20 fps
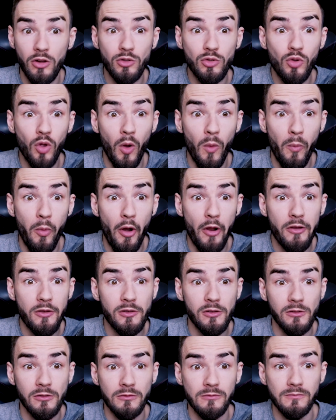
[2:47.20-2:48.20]
O, dobre
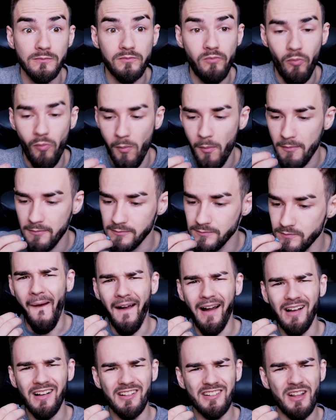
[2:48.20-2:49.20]
są!
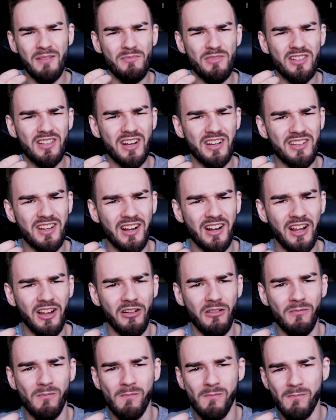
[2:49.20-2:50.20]
A, ale zęby strasznie
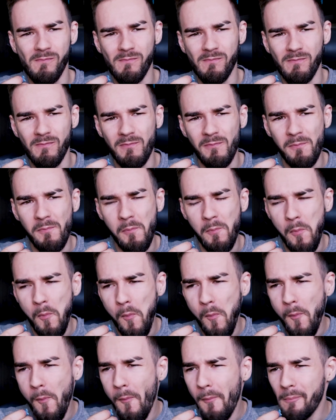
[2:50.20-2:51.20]
kleją. Mmm.
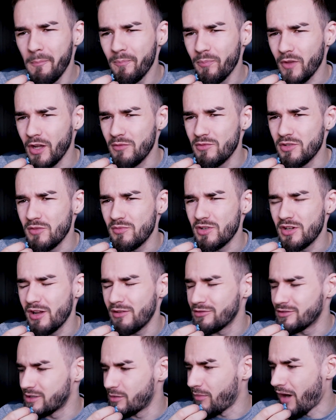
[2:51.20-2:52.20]
Ja bym się
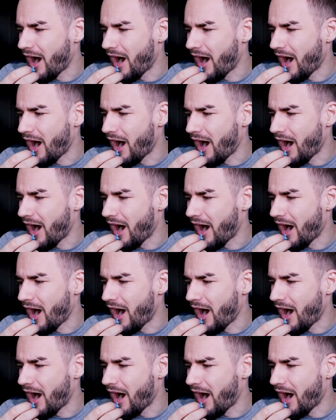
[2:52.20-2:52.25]
przykleił do